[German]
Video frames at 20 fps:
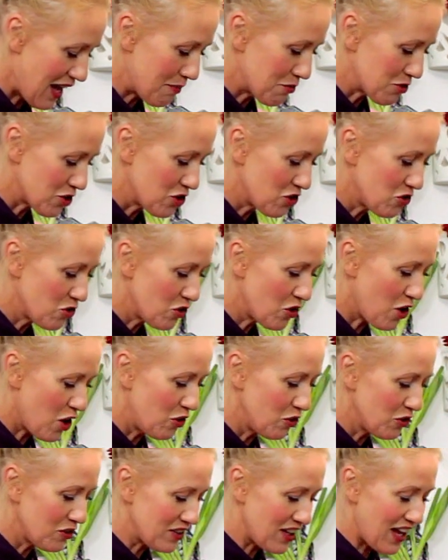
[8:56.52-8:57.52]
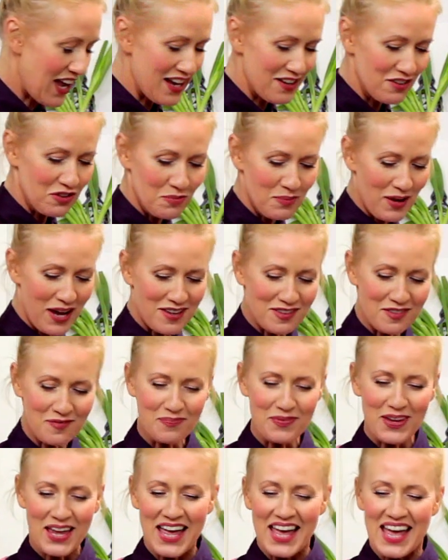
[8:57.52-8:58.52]
habe schon nur noch Lust reinzubeißen.
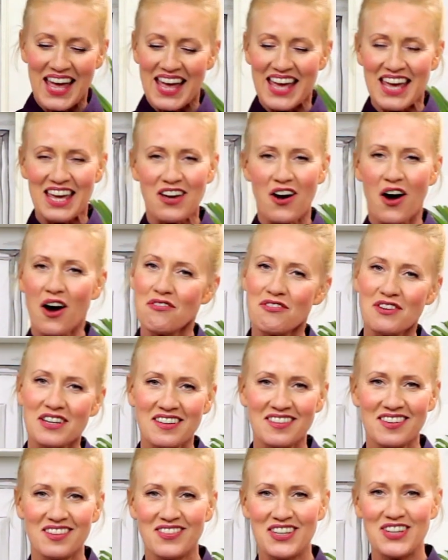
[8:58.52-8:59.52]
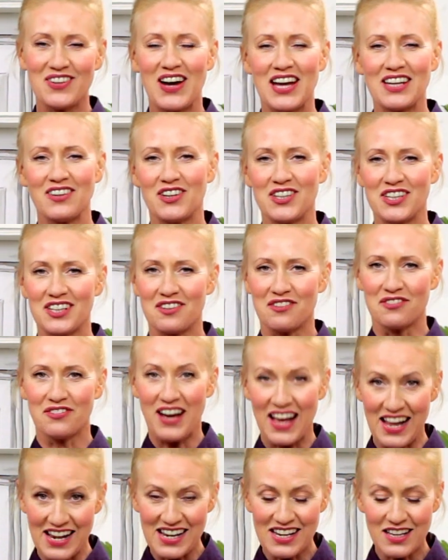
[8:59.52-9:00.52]
Ich hoffe, dieses Video hat euch
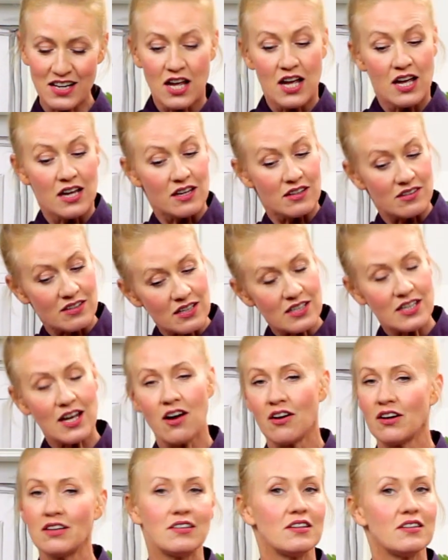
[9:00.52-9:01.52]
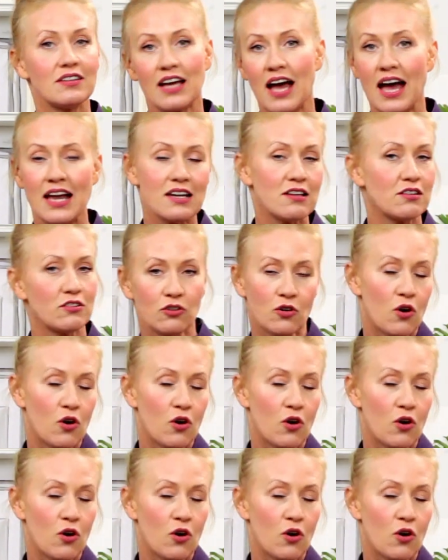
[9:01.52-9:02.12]
gefallen. Ihr seht ja auch, es ist gar nicht so